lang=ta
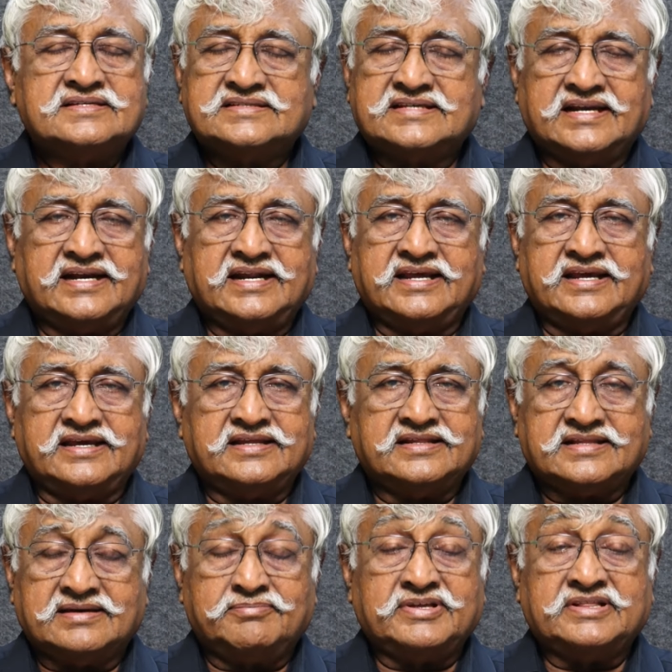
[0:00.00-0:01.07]
சென்னை
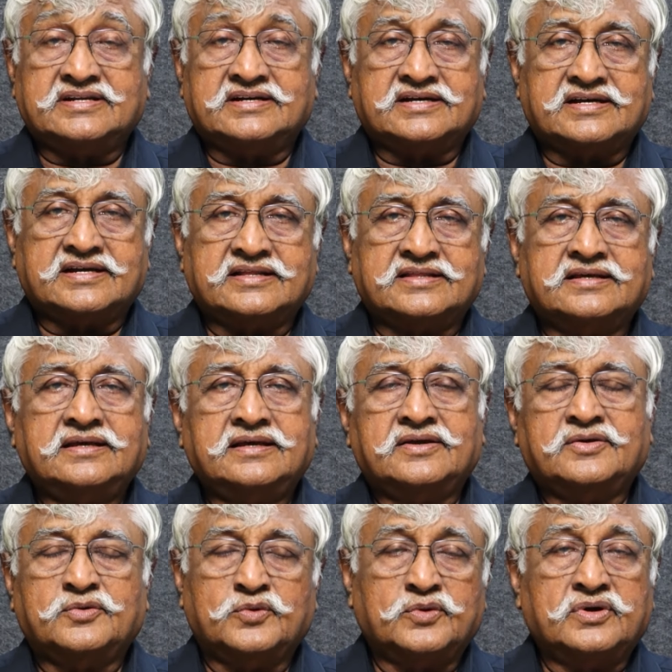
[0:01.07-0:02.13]
தப்பித்திருக்கிறது
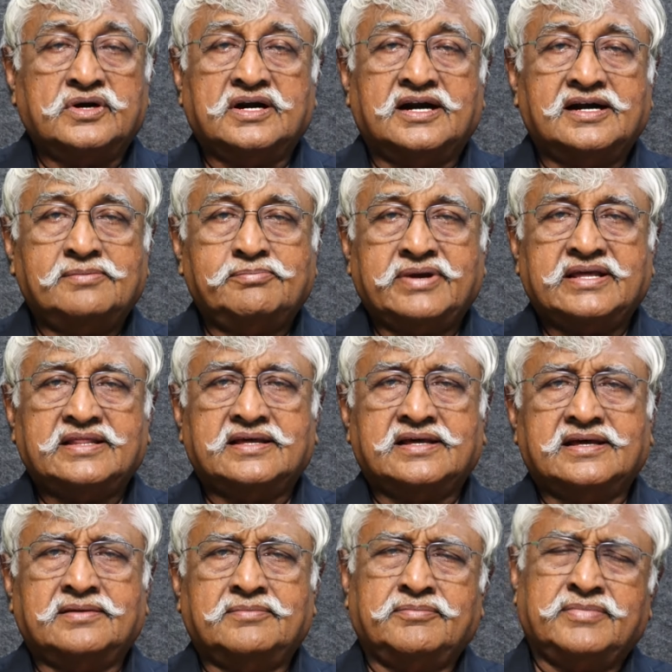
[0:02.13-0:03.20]
ஒரு நாள் பெய்த
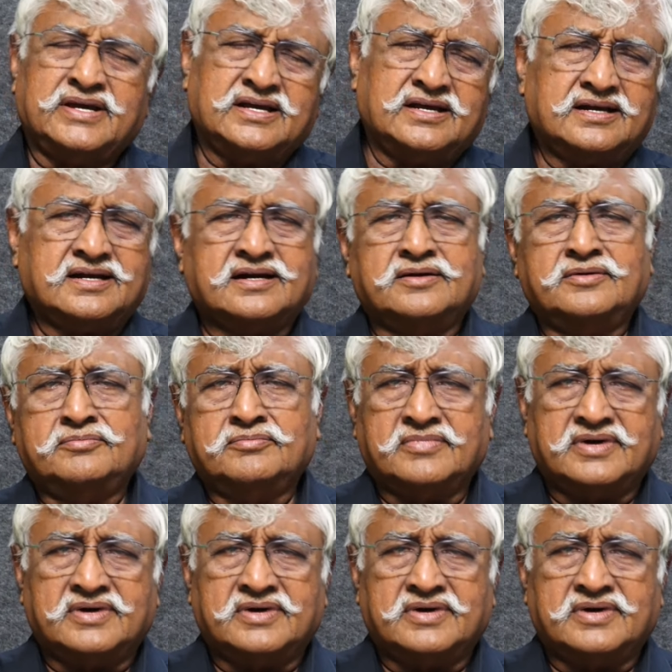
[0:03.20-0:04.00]
மிக கடும்